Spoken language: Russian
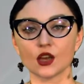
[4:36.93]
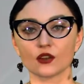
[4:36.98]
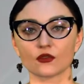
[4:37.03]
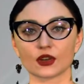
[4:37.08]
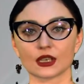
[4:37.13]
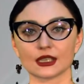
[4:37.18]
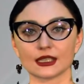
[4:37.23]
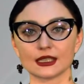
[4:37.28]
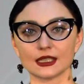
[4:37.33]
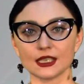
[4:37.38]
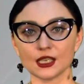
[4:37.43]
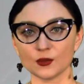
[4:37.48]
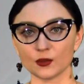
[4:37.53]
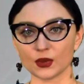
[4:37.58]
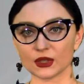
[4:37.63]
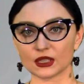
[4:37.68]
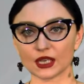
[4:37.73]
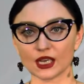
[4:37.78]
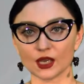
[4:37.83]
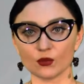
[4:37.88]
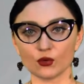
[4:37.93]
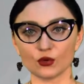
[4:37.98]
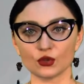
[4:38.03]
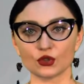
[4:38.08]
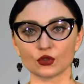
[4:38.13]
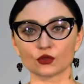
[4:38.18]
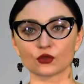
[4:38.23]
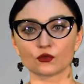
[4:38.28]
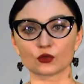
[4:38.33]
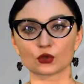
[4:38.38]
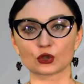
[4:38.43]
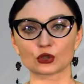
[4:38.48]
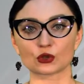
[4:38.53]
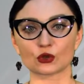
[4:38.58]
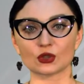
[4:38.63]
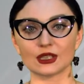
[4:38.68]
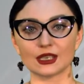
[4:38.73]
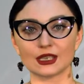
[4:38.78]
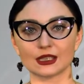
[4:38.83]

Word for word: в России потребует 200